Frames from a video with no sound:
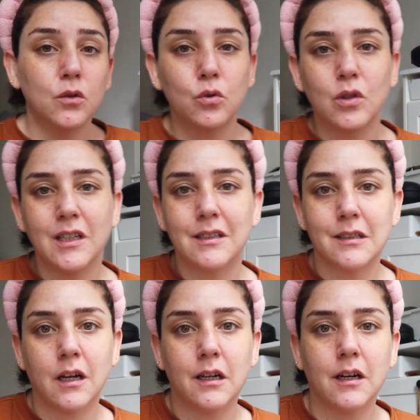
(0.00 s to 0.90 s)
Çünkü
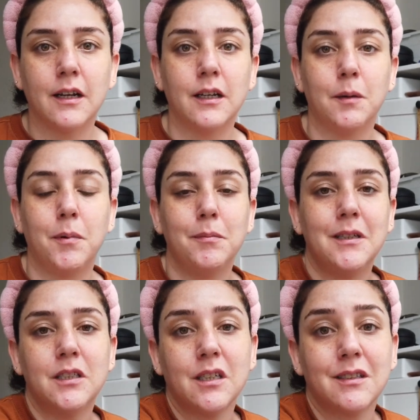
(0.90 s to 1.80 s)
ikisini ayrı ayrı
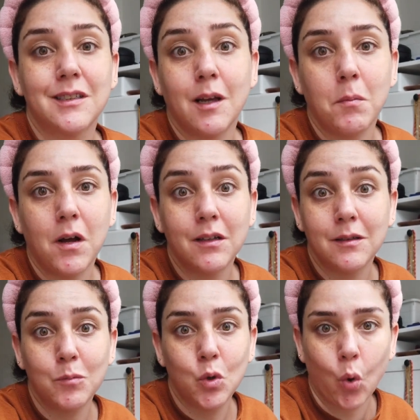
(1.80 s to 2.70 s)
yapabilecek
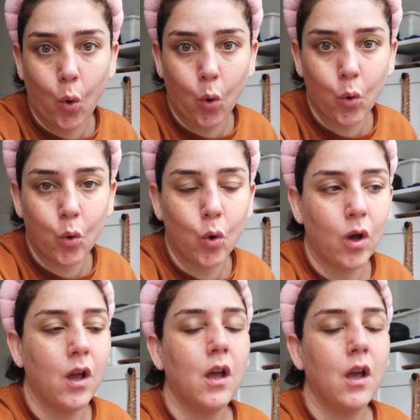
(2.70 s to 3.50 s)
zamanım yok.